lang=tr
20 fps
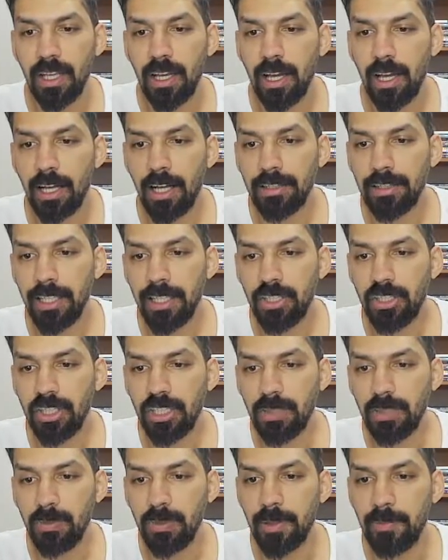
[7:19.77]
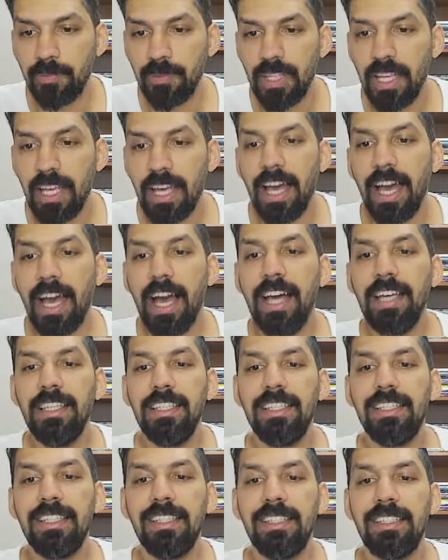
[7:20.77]
Anlaştık mı? Her
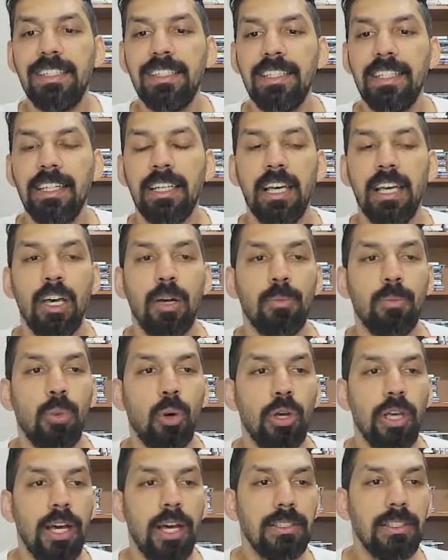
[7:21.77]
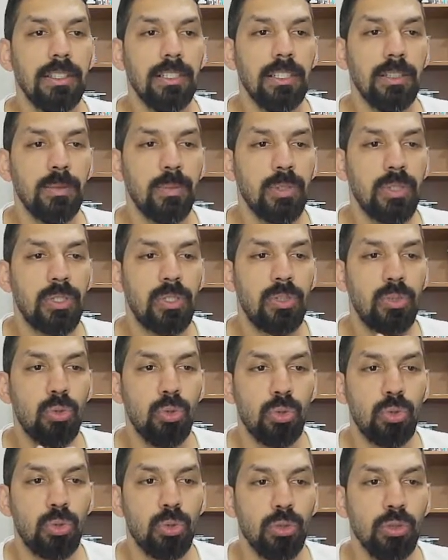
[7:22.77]
ikisini boyadığımız
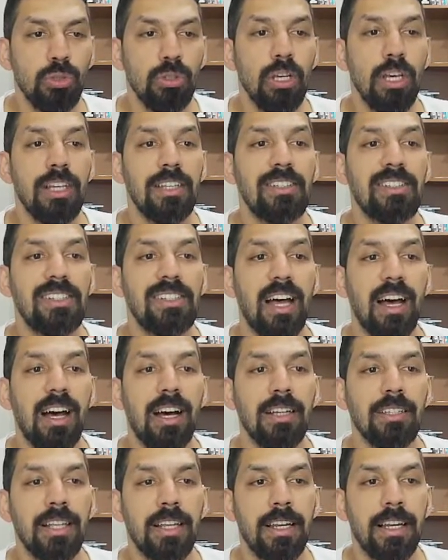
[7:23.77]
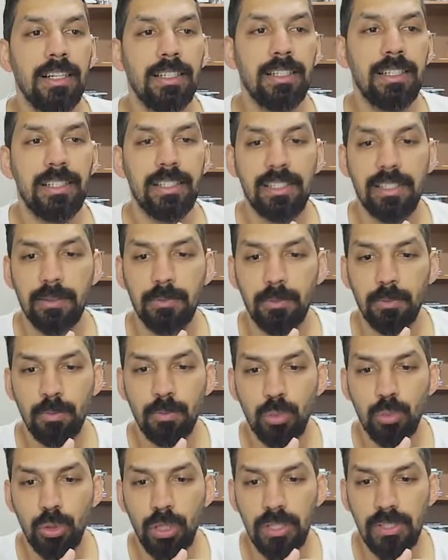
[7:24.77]
sütun sağlanan kısım.
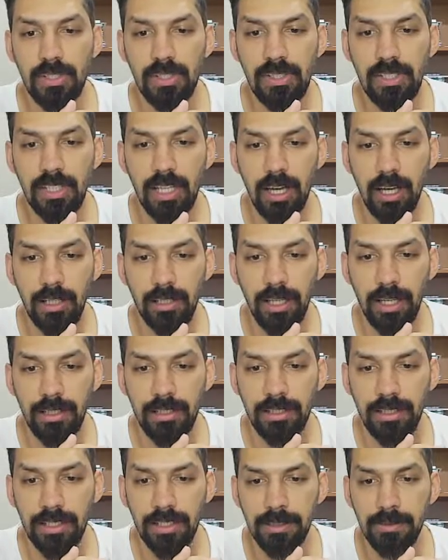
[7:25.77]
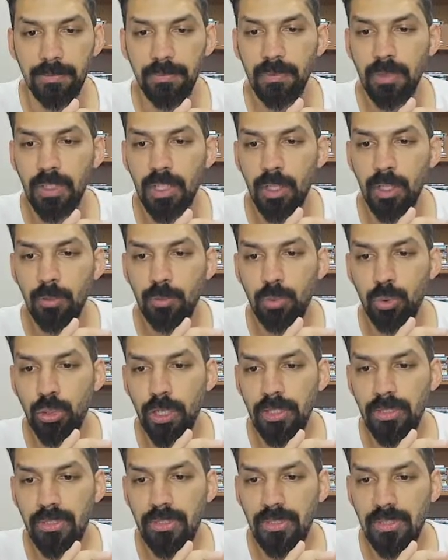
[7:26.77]
Burası sağlandı.
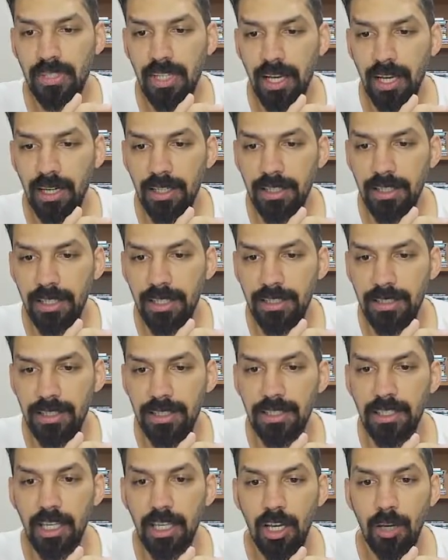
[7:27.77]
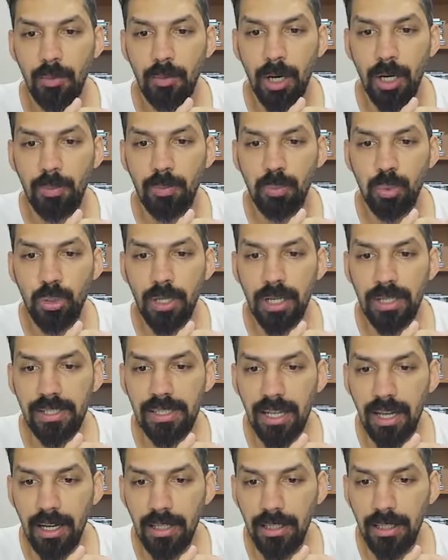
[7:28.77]
Burası sağlandı. Bak bura
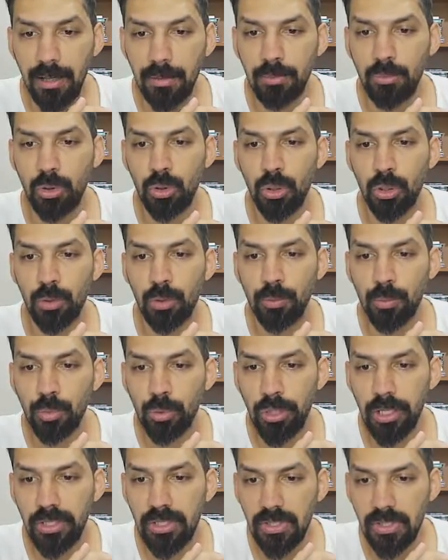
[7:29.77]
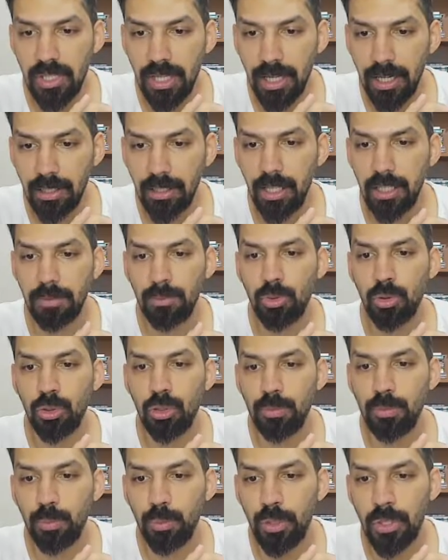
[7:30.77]
sağlanmıyor. Burası
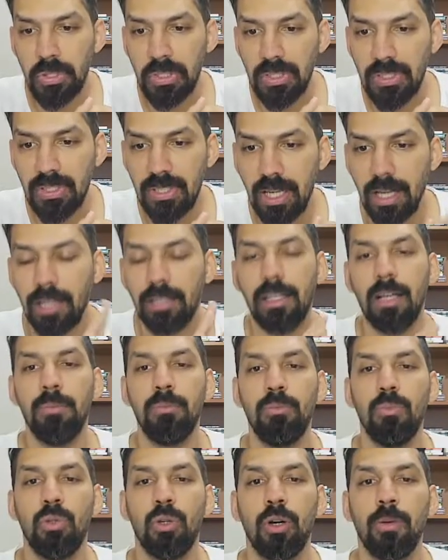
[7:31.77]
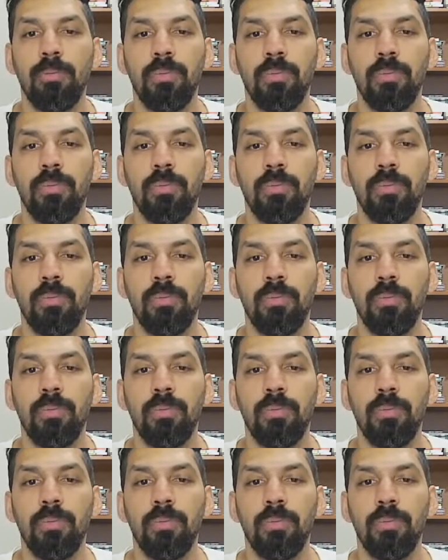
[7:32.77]
sağlanmıyor. Burası sağlanmıyor.